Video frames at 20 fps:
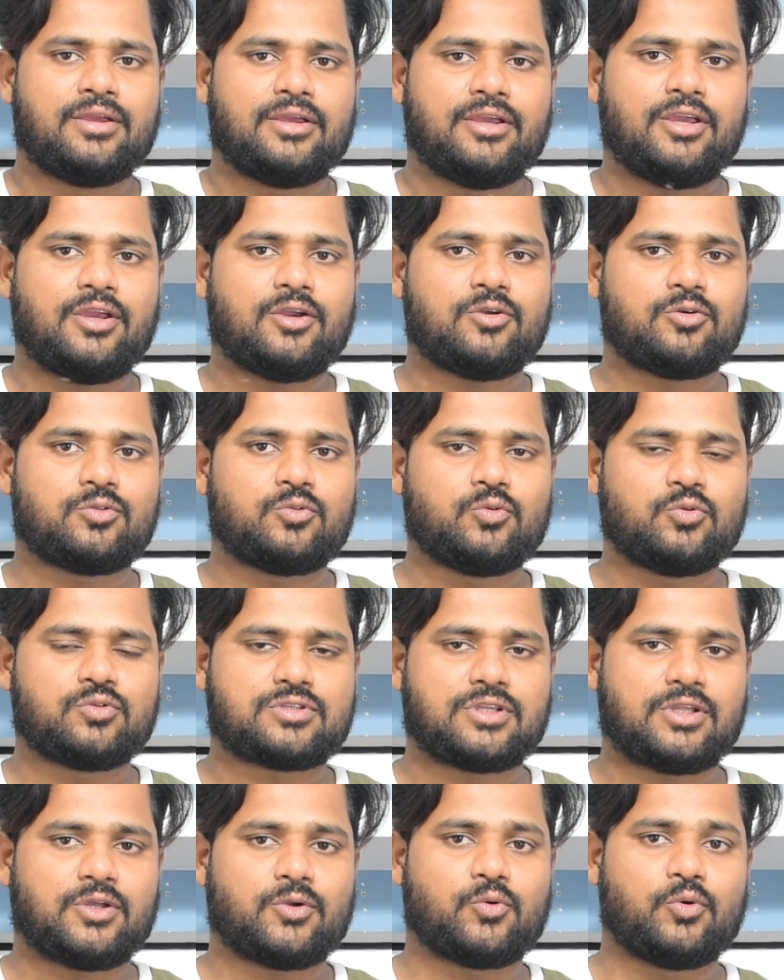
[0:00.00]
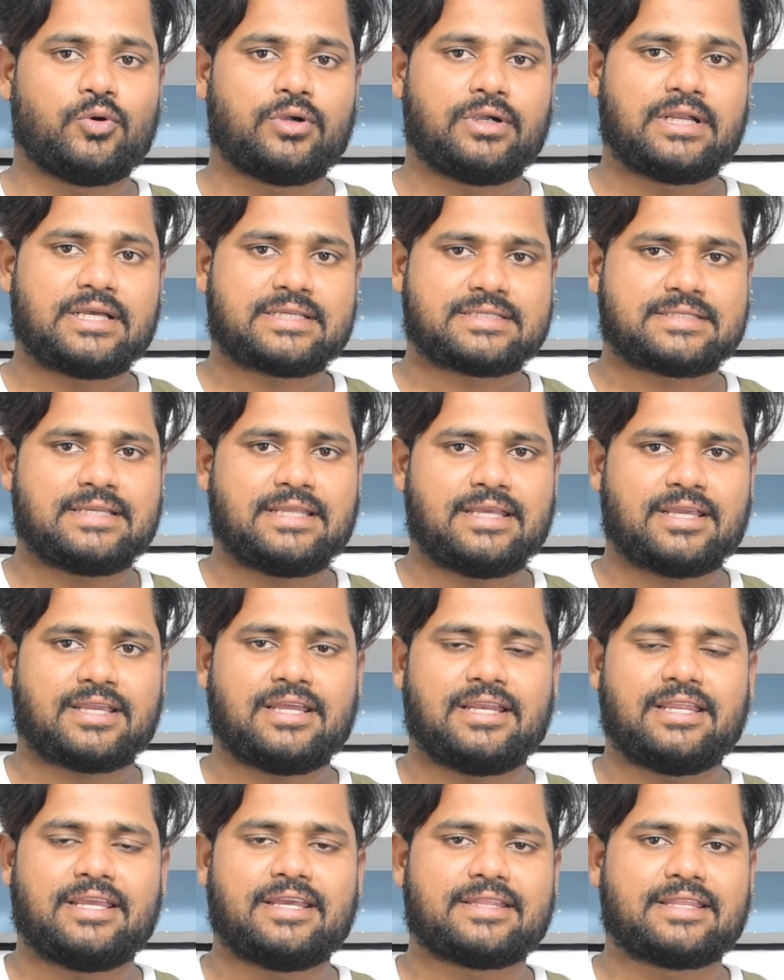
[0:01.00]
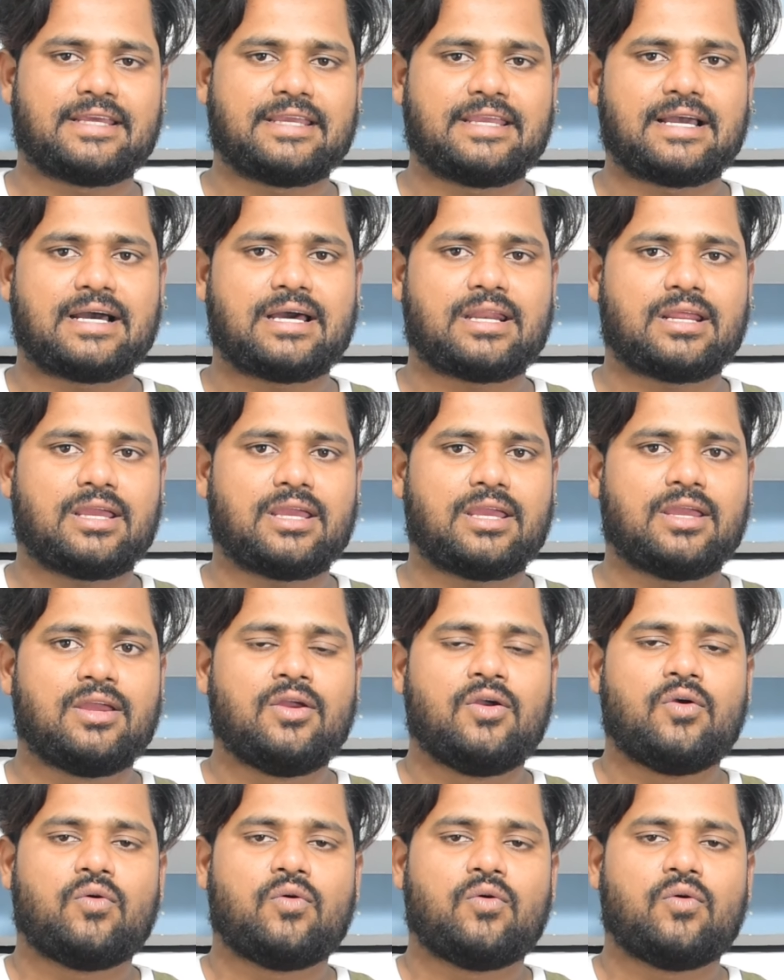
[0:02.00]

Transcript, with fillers: एक दूसरे को डसने के लिए तैयार हैं